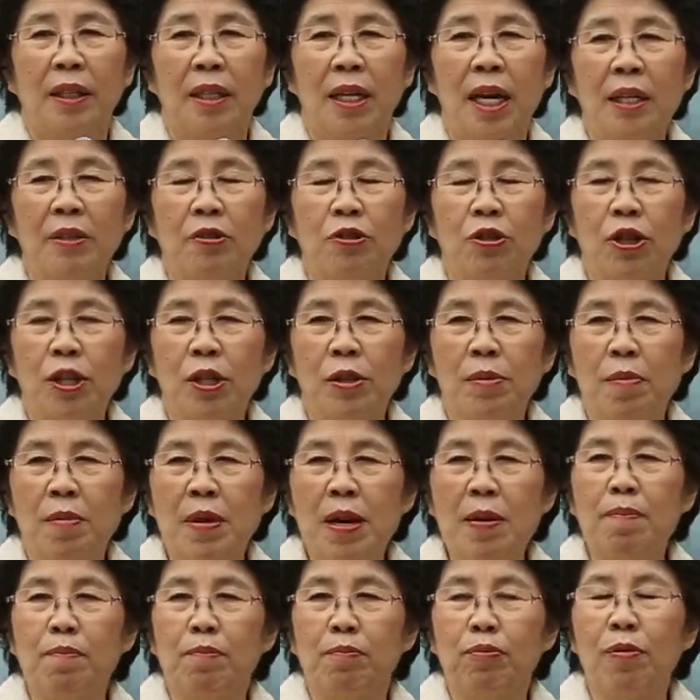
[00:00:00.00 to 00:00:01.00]

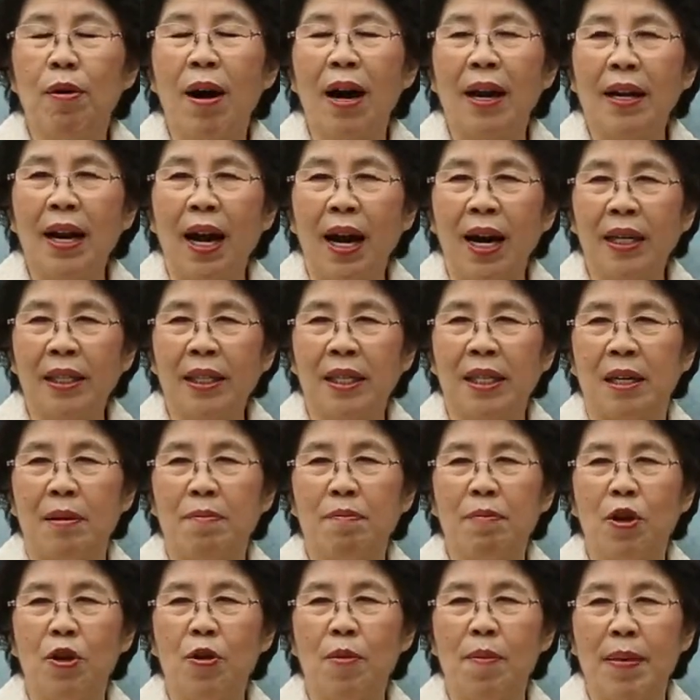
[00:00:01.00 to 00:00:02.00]
예수님이
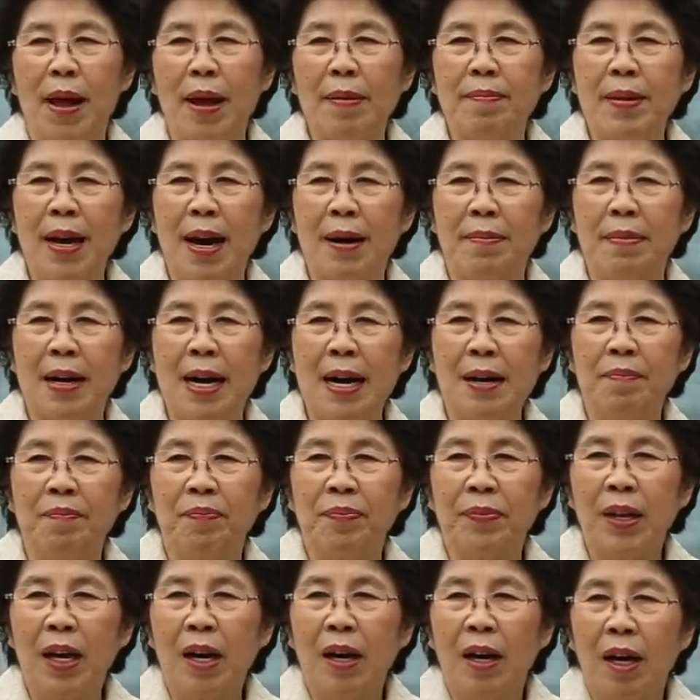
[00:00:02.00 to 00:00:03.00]
부활하심으로 말미암아
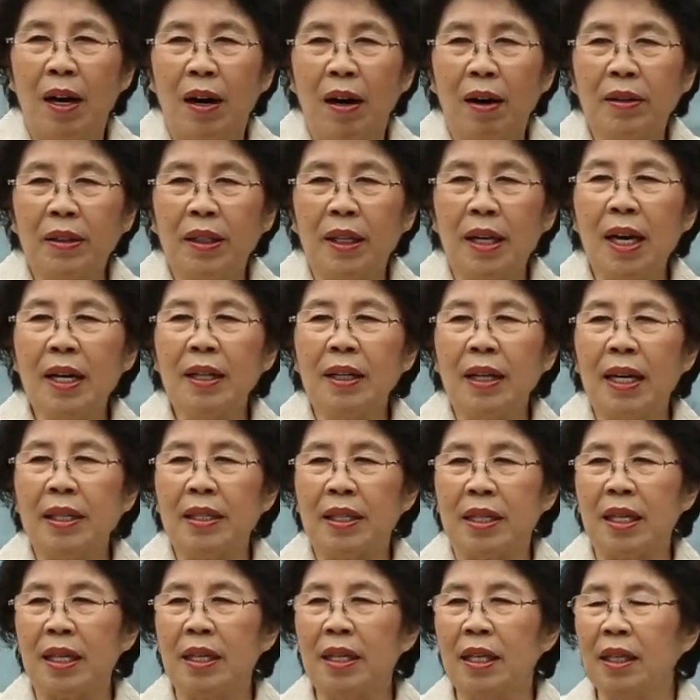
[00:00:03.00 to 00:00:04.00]
얻게
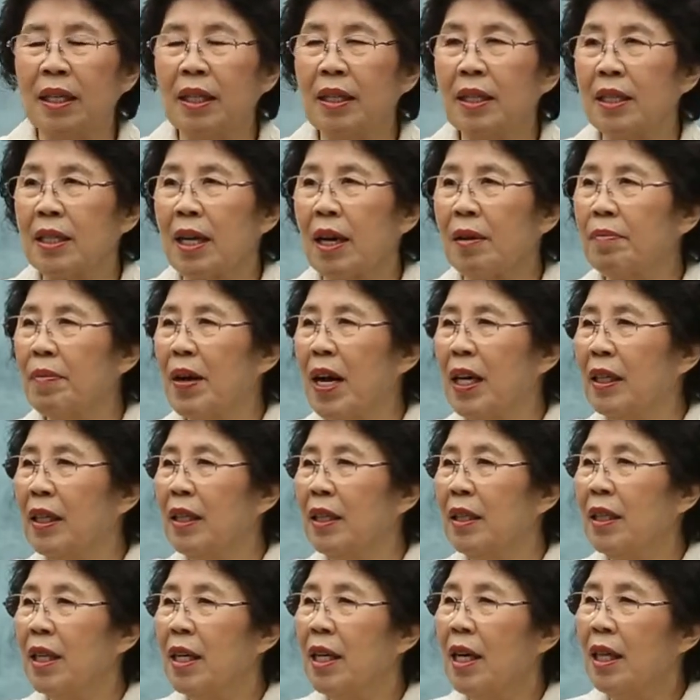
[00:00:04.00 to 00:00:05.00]
되시는 그
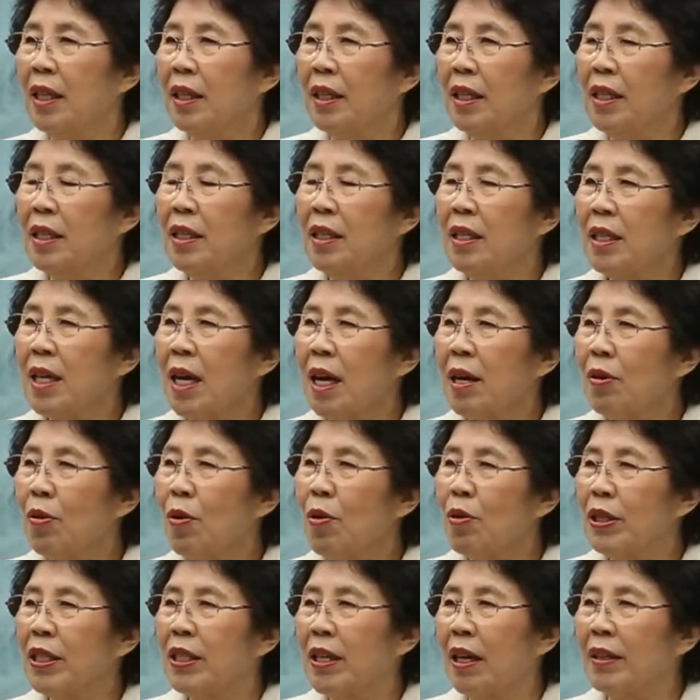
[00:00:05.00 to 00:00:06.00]
생명은
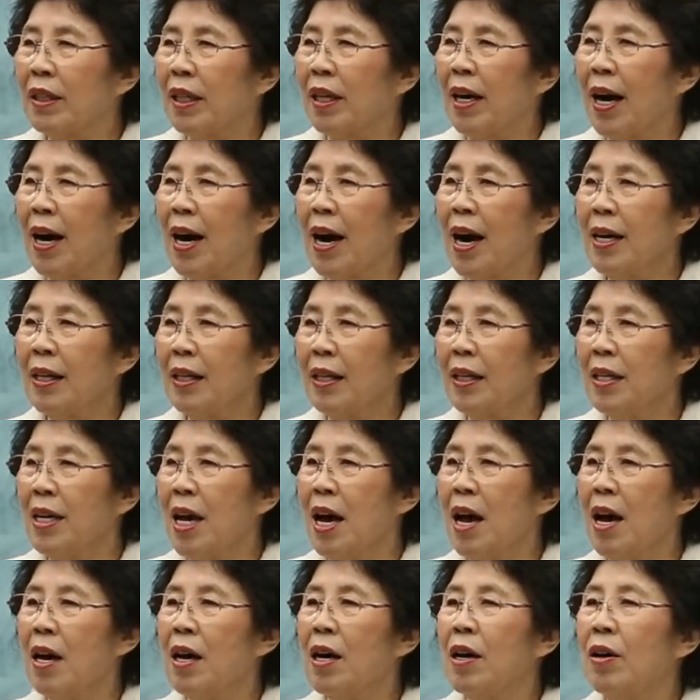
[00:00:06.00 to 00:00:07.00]
인자로 오셨다가
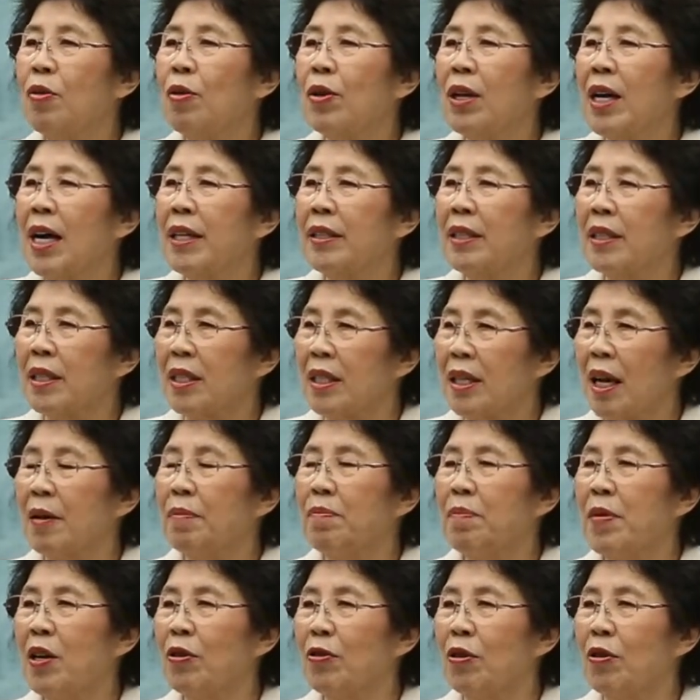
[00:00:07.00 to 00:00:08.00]
영원한
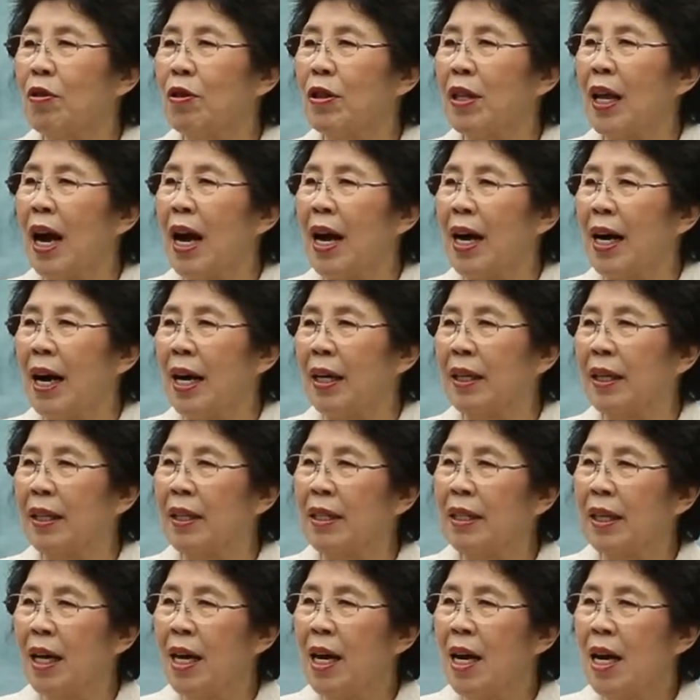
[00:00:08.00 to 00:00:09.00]
생명으로
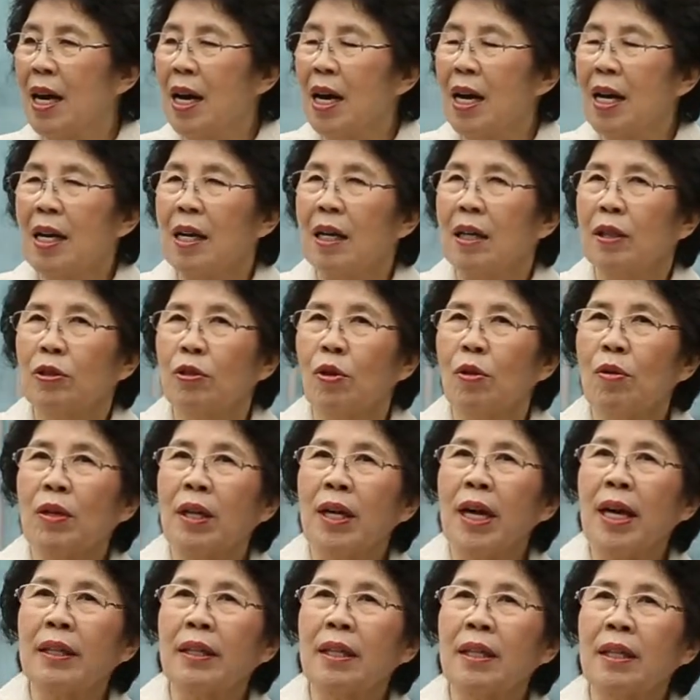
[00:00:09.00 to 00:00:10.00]
나아가는
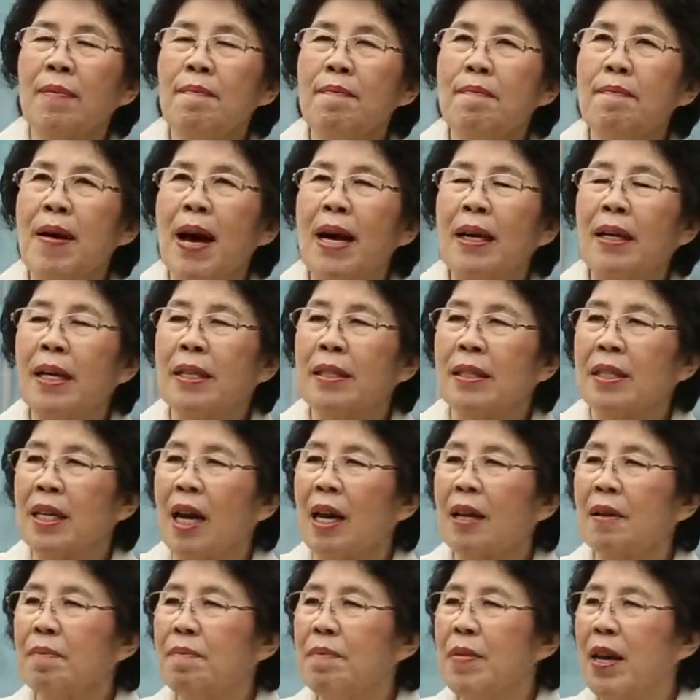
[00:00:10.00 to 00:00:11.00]
똑같은 말의
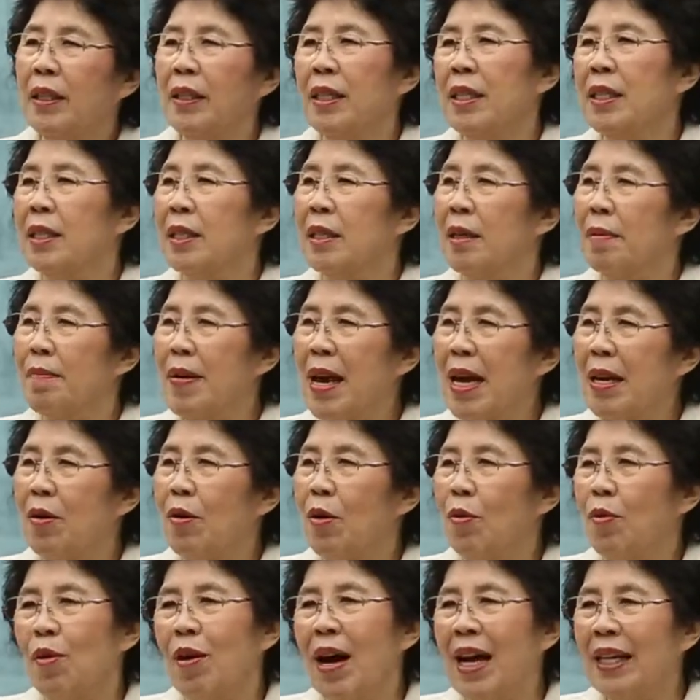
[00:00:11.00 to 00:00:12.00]
생명이지만
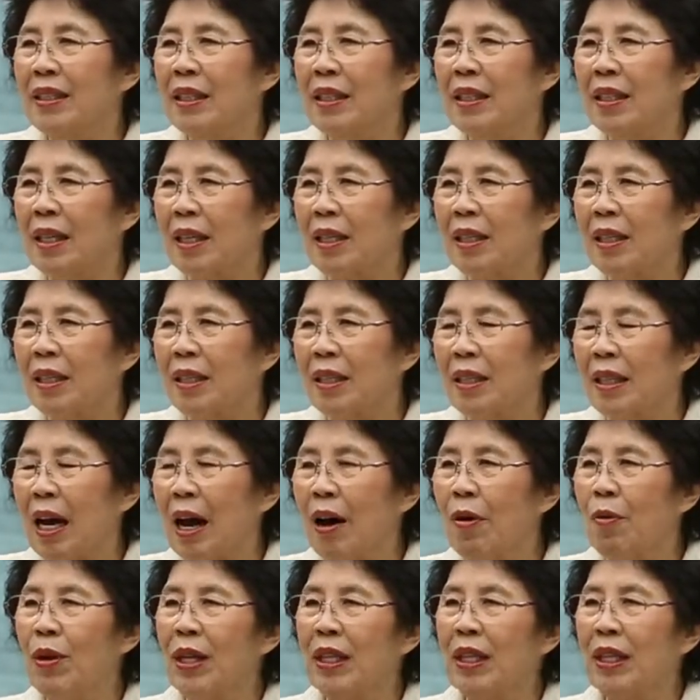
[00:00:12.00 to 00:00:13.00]
완전히
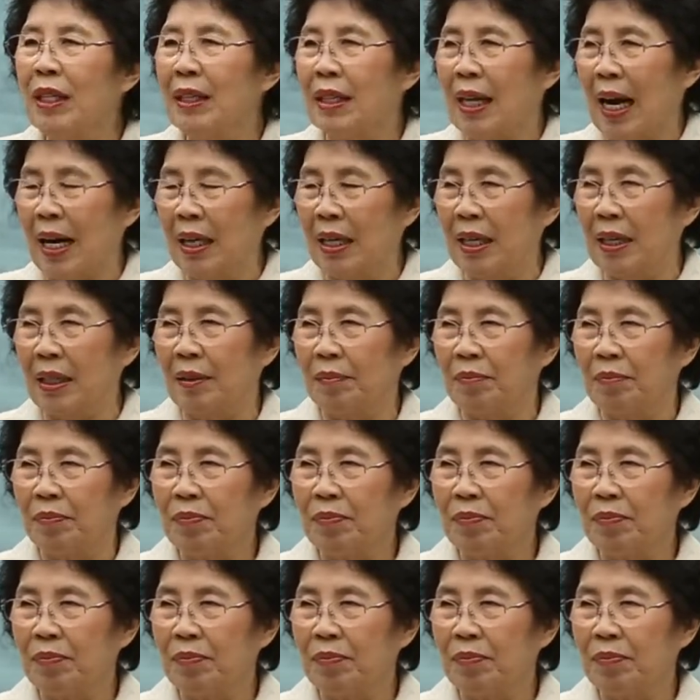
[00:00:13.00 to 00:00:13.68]
차원이 다른